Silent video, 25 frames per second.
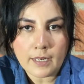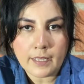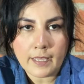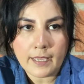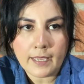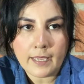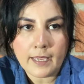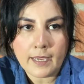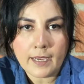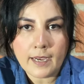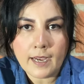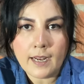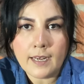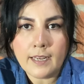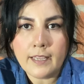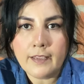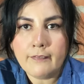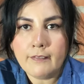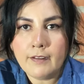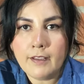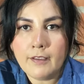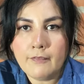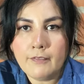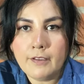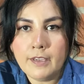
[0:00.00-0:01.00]
de qué
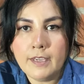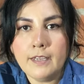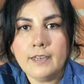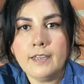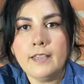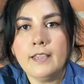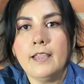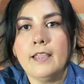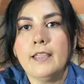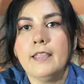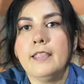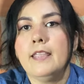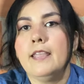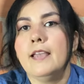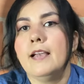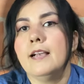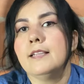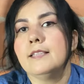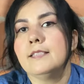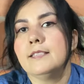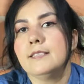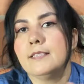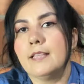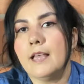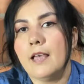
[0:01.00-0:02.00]
calibre viene y
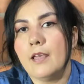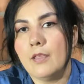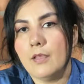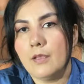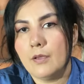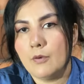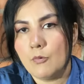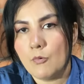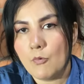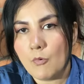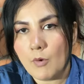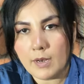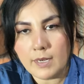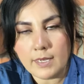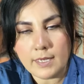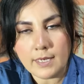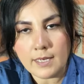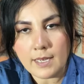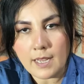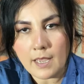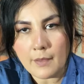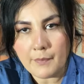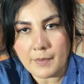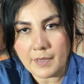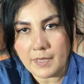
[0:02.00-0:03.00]
hasta cuál es
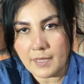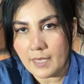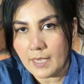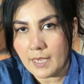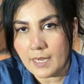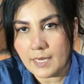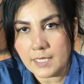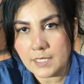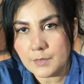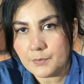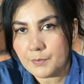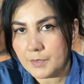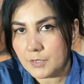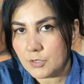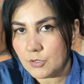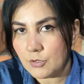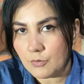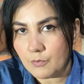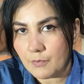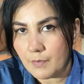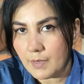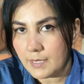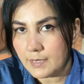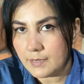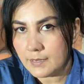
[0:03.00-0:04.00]
la medida del espesor
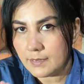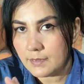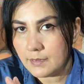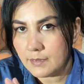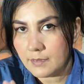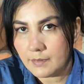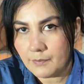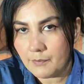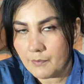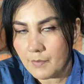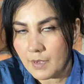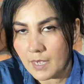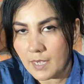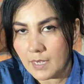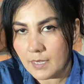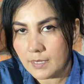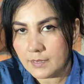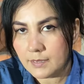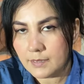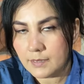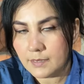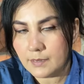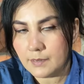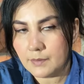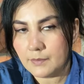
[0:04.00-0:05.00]
más,
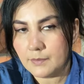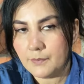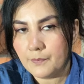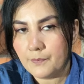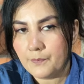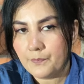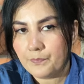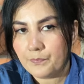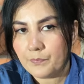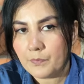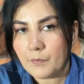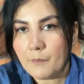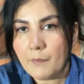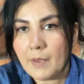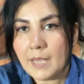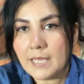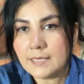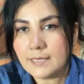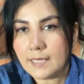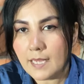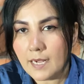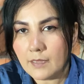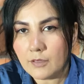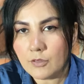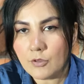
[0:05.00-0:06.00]
más,
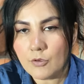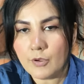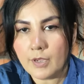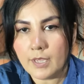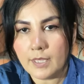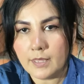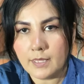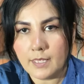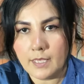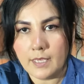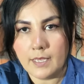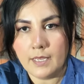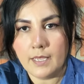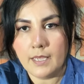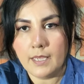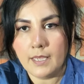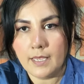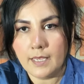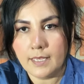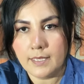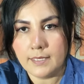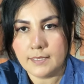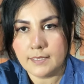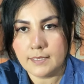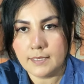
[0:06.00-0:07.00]
más alto que tiene
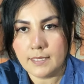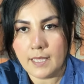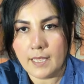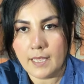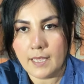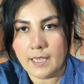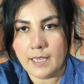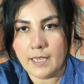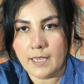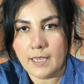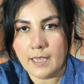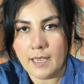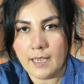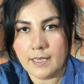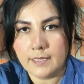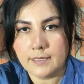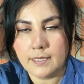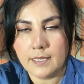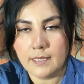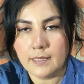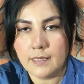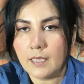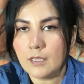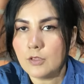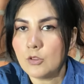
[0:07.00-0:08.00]
este
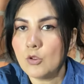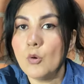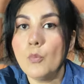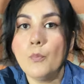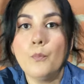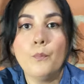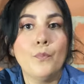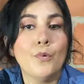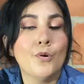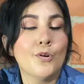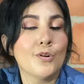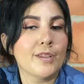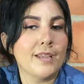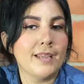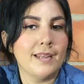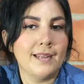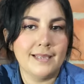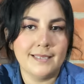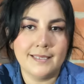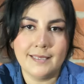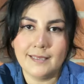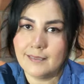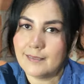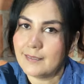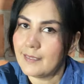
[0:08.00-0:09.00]
acetato, porque
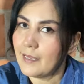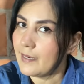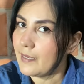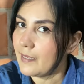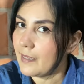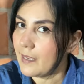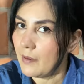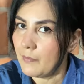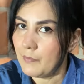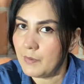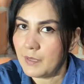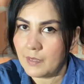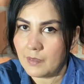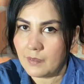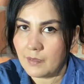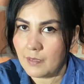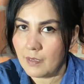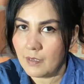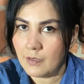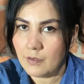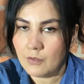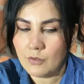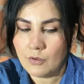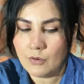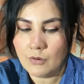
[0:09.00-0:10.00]
les estaría
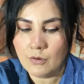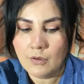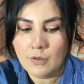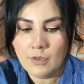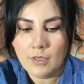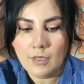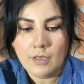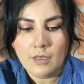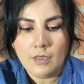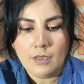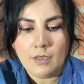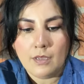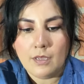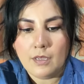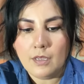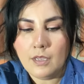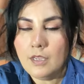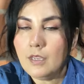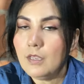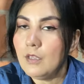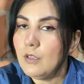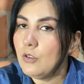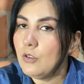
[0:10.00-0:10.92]
mintiendo y